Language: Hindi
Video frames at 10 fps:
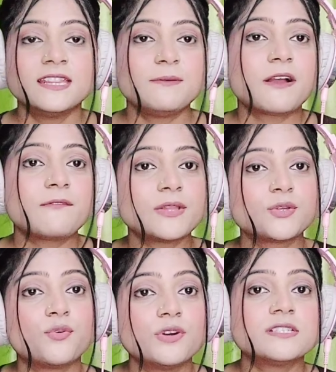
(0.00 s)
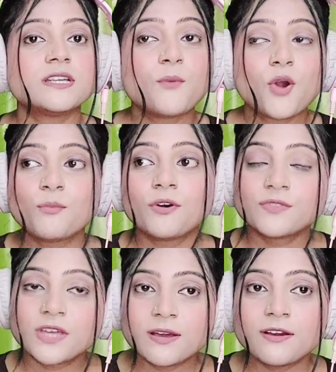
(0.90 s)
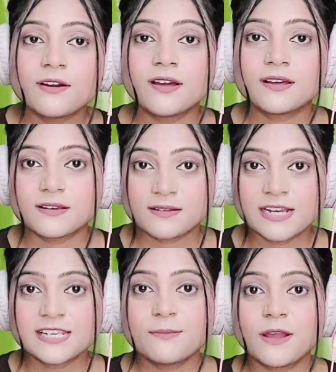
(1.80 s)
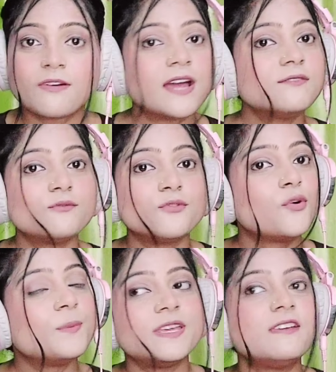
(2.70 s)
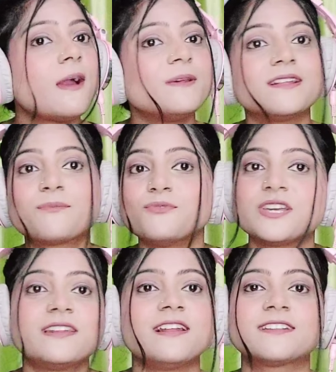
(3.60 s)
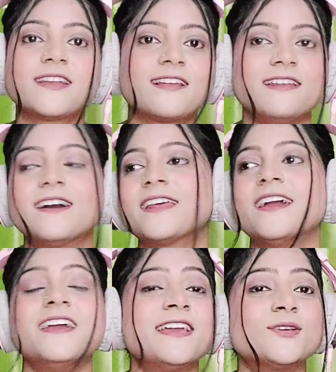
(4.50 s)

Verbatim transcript: दीपिका पादुकोण इज़ द मॉम ऑफ द कल की भगवान वो भी अभी तक मुझे नहीं लगता क्लियर है